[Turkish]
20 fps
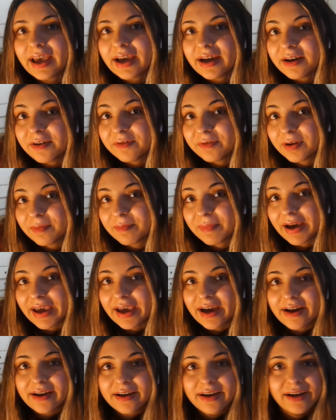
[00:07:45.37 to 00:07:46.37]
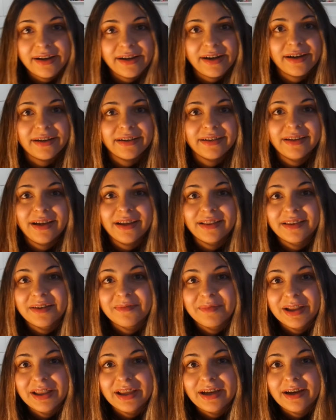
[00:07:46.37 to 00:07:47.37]
Hava bayağı karardı.
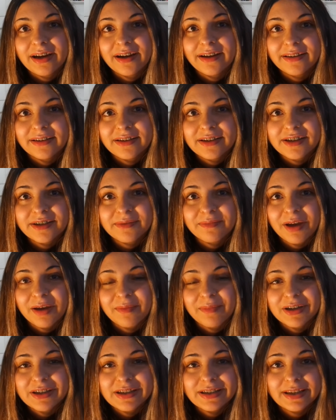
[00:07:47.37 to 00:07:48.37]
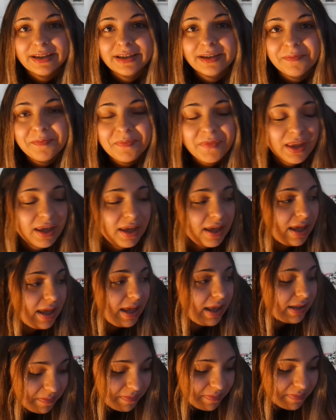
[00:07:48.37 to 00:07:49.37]
Hatta ben de karanlık çıkmaya başladım.
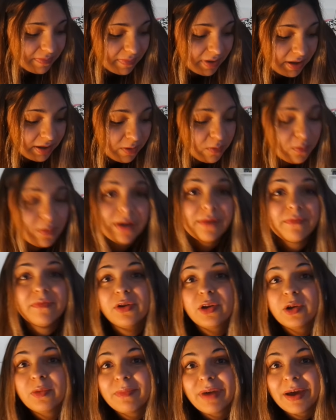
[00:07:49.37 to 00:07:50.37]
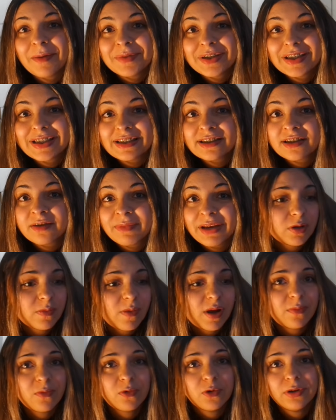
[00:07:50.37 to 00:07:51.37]
Benim, hani umarım videomu beğenmişsinizdir. Büyük
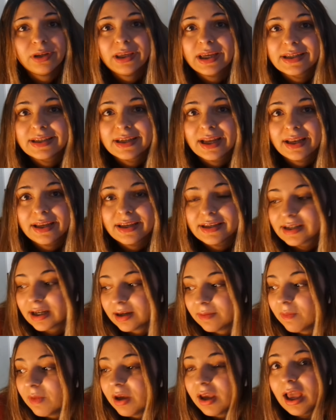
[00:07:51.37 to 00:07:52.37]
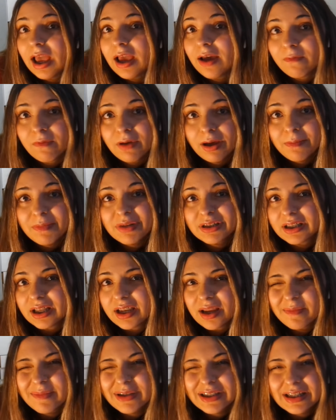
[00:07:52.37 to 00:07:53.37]
ihtimal bugün geceleyeceğim. Ve
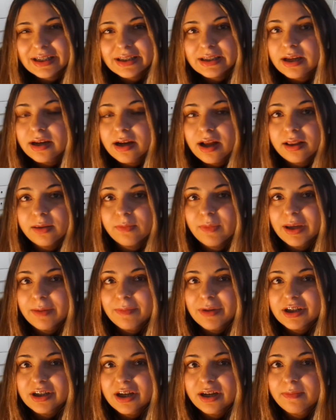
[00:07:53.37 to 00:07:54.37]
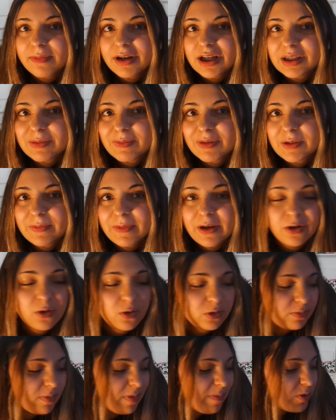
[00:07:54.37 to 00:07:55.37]
masal lambasını sarı ilk başlarda biraz pişman
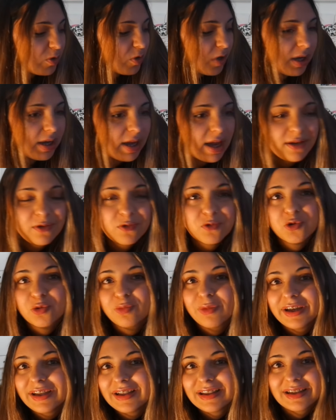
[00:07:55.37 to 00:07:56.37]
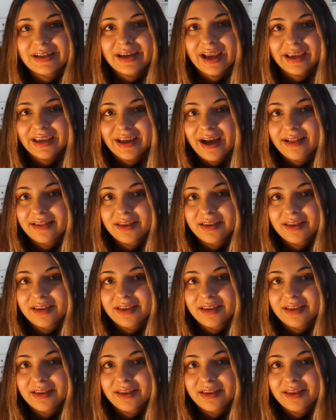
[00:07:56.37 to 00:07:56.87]
oldum ama şu an gayet hoşuma gitti rengi.